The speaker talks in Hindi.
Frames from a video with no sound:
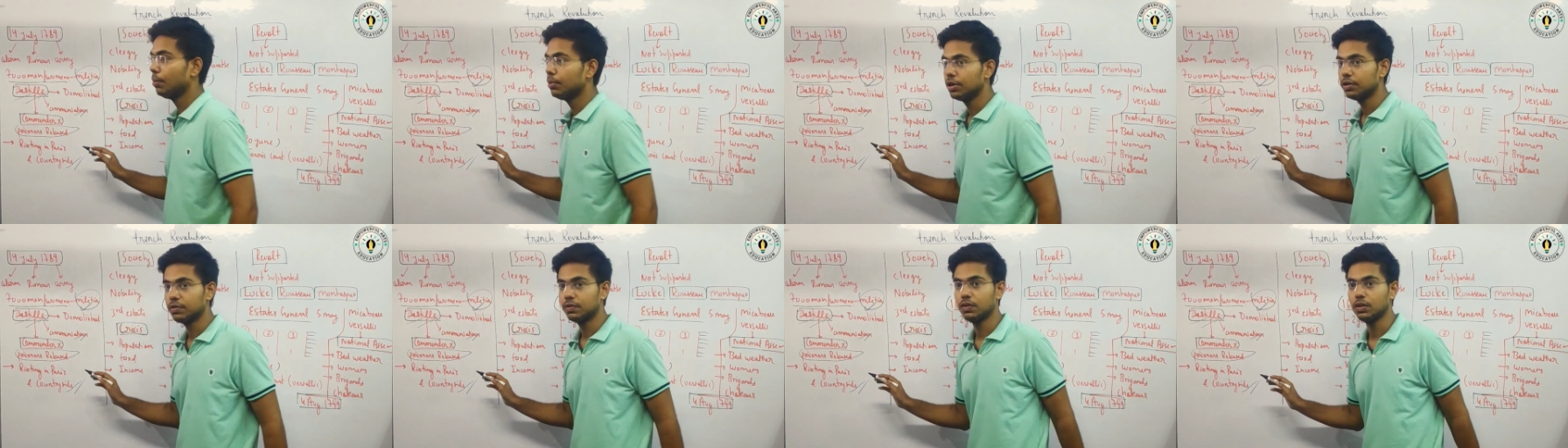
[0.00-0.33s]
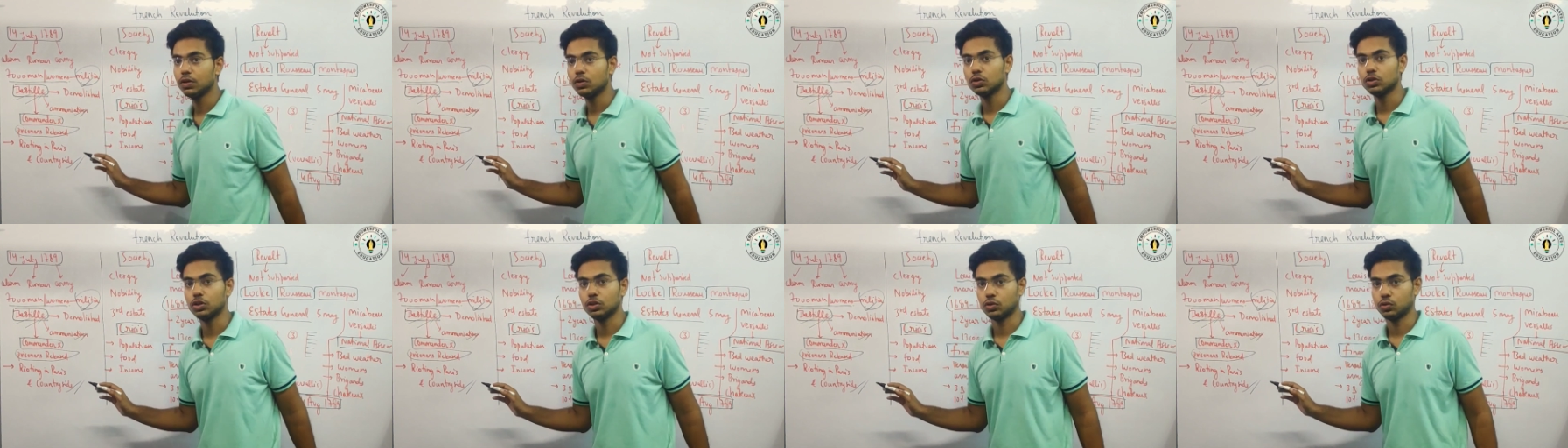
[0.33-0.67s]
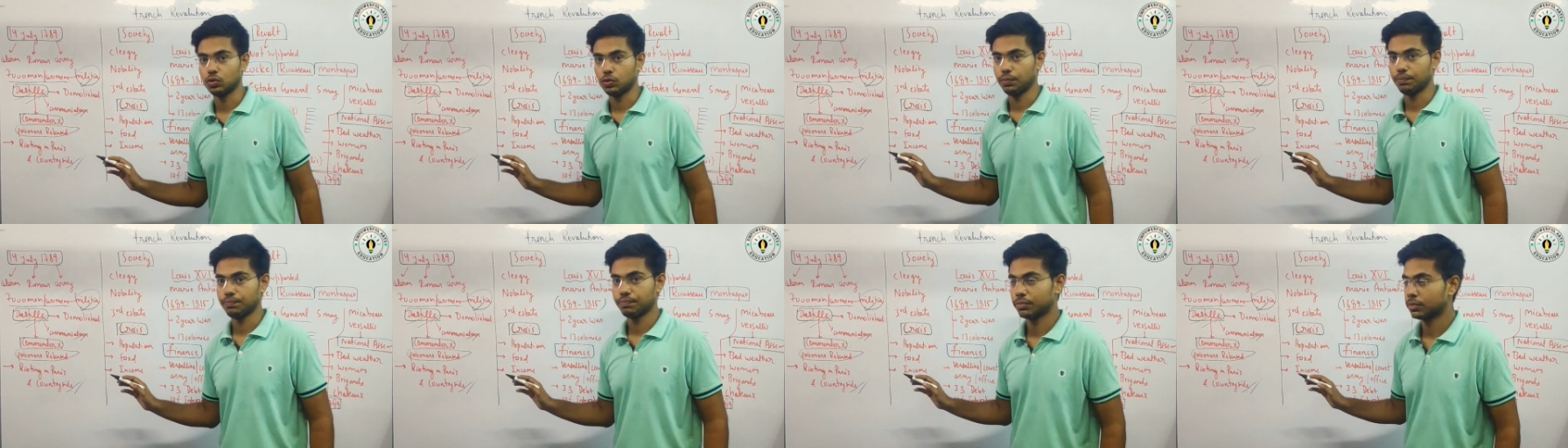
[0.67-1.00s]
इसी को देखो
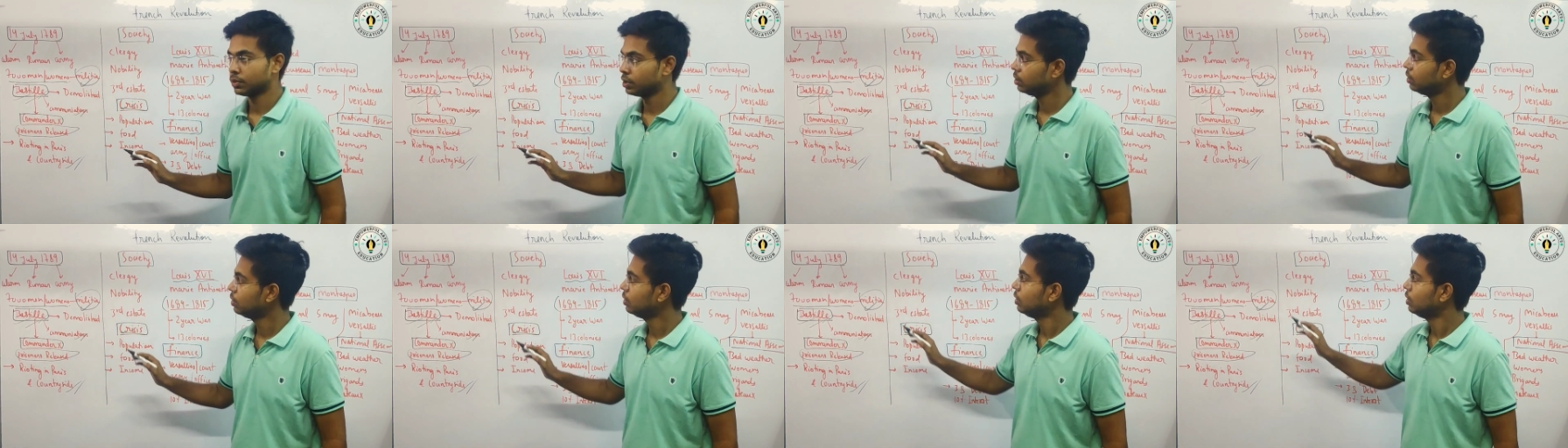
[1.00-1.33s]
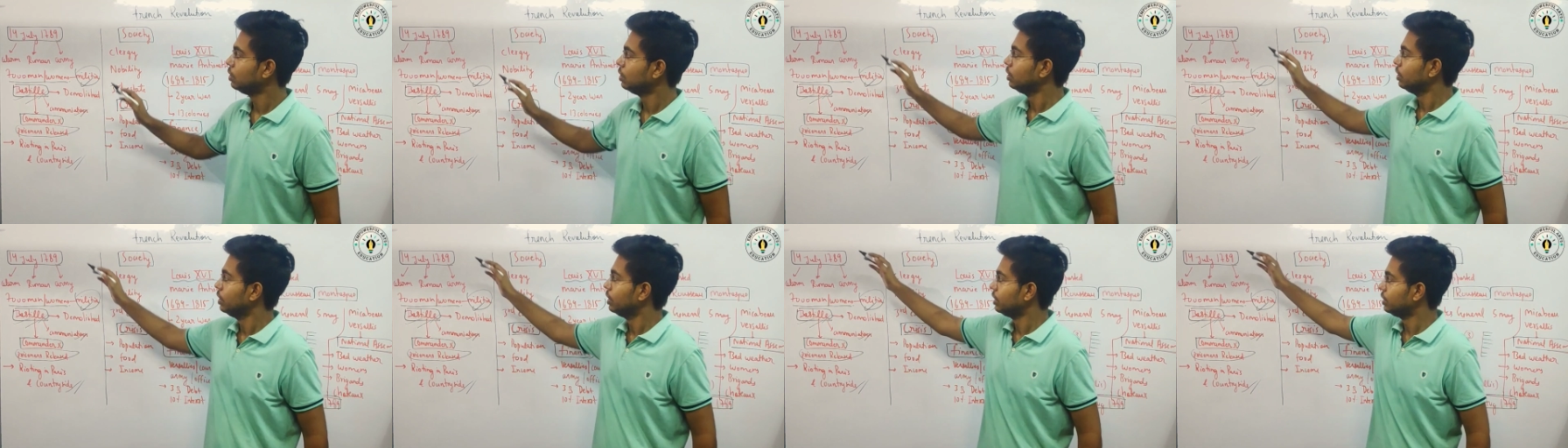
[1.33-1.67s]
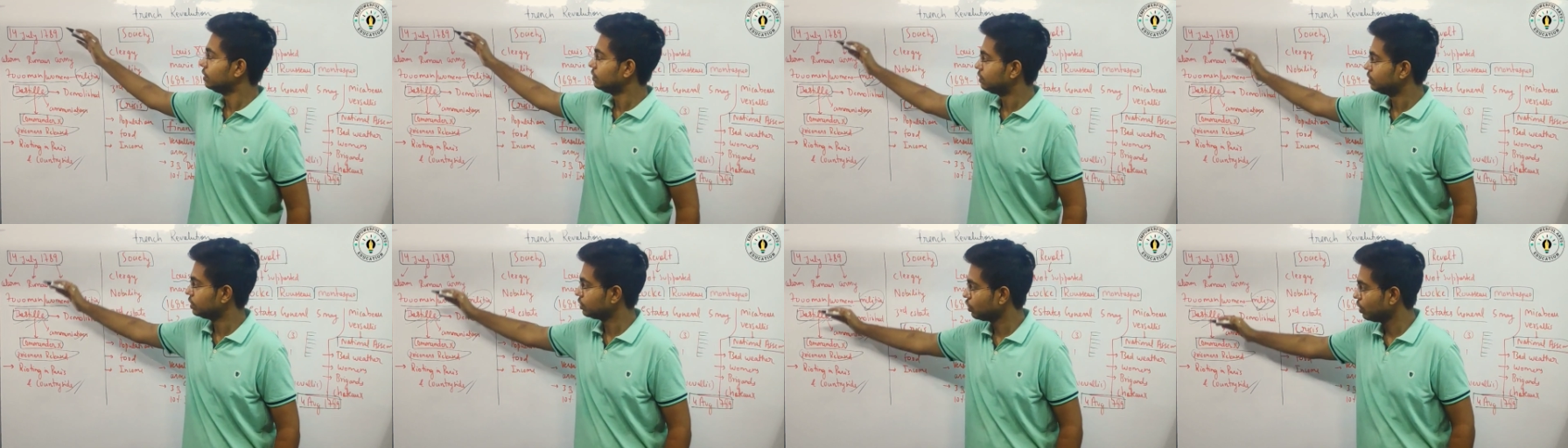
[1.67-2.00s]

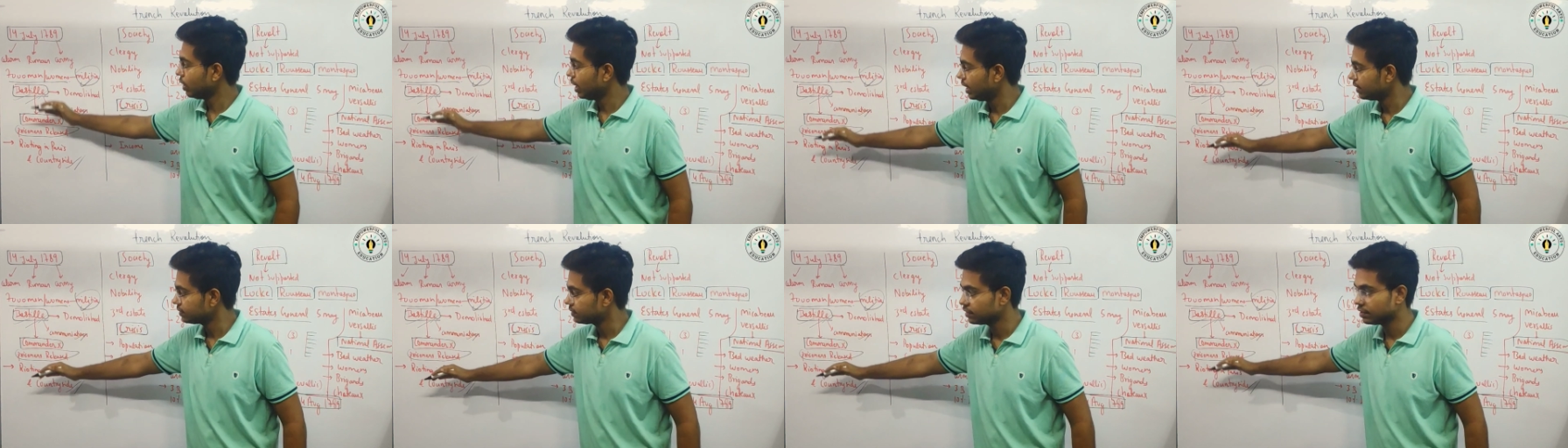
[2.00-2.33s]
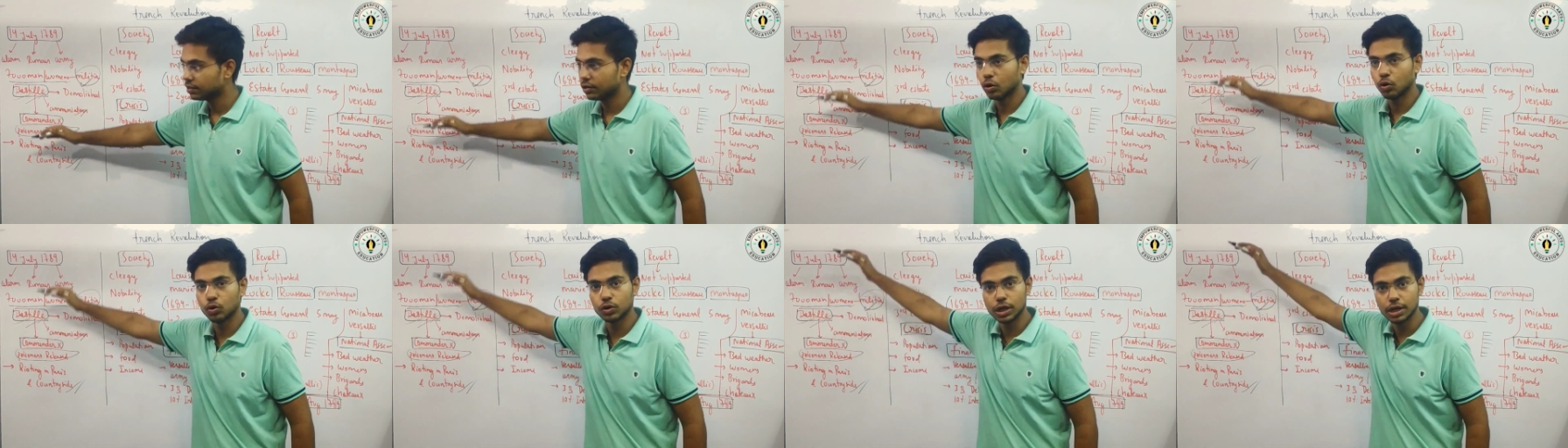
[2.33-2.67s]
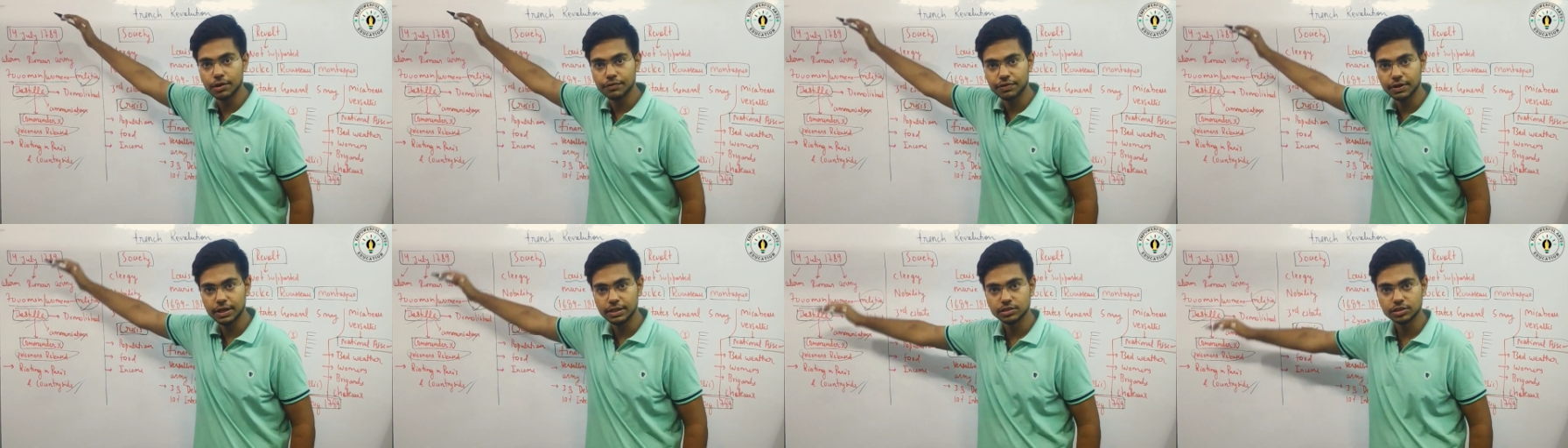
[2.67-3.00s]
इसी को ऐसे हो रहा है
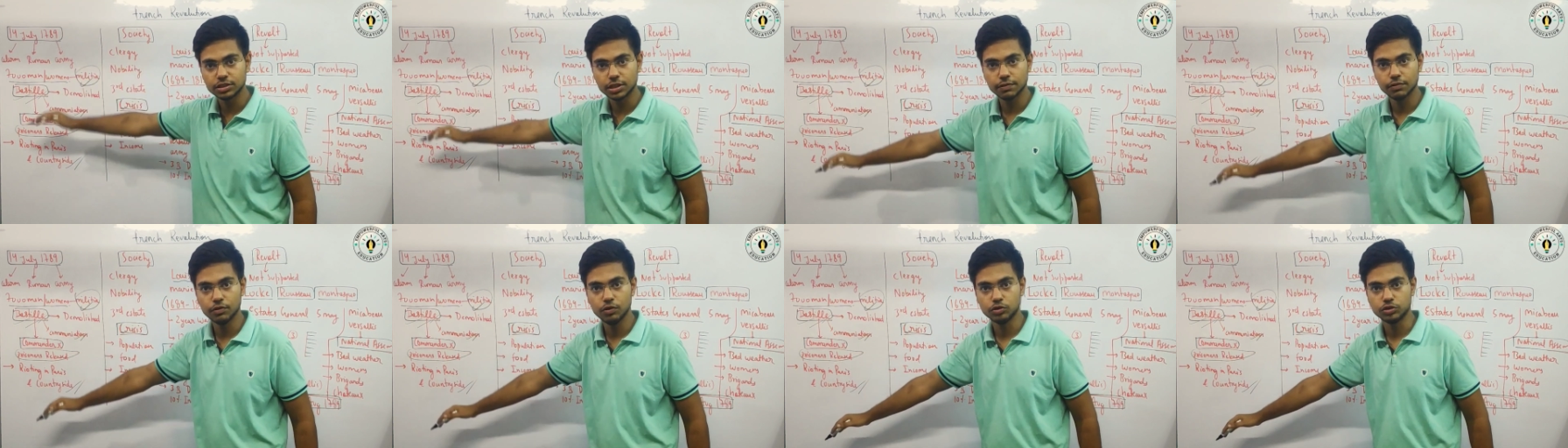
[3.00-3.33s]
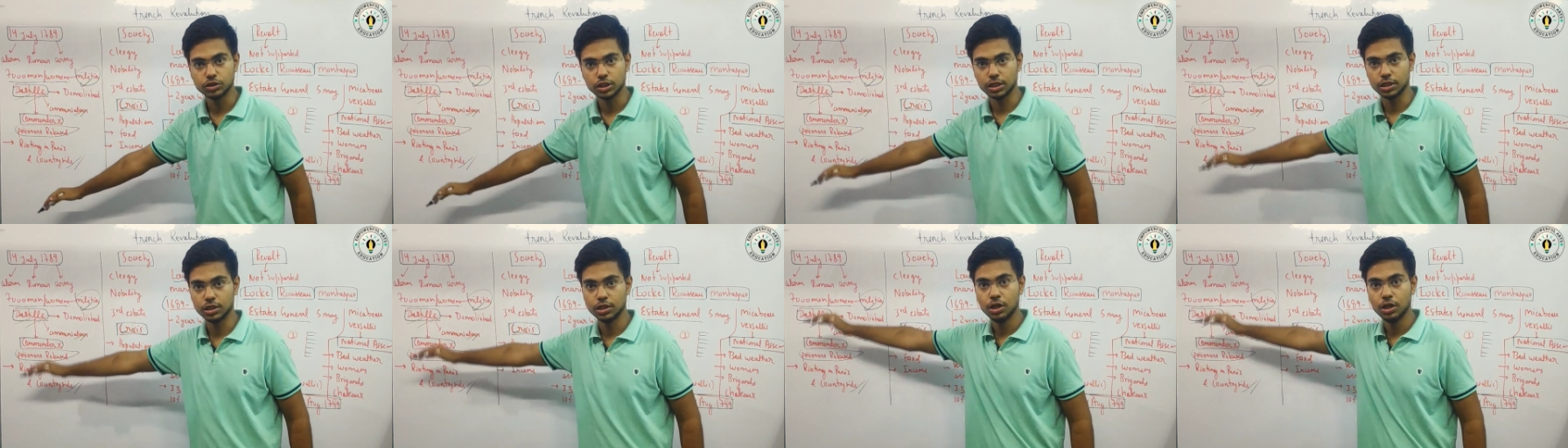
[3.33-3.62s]
फ्रेंच रेवोल्यूशन